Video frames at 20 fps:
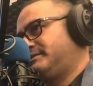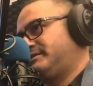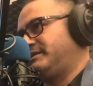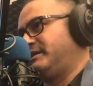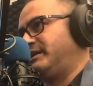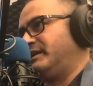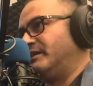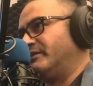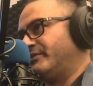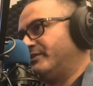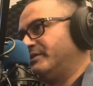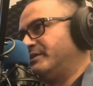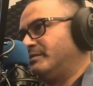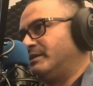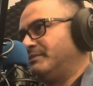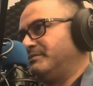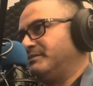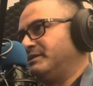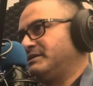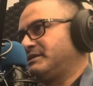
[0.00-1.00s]
Telefon
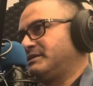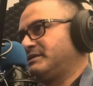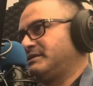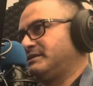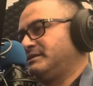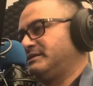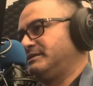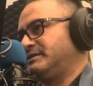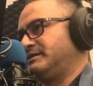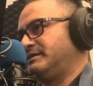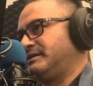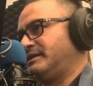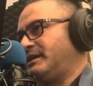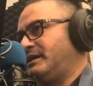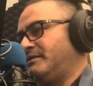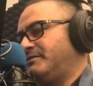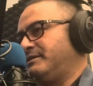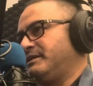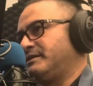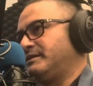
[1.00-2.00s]
immer
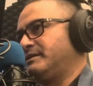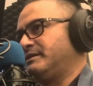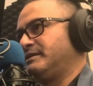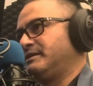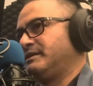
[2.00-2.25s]
mitarbeiten.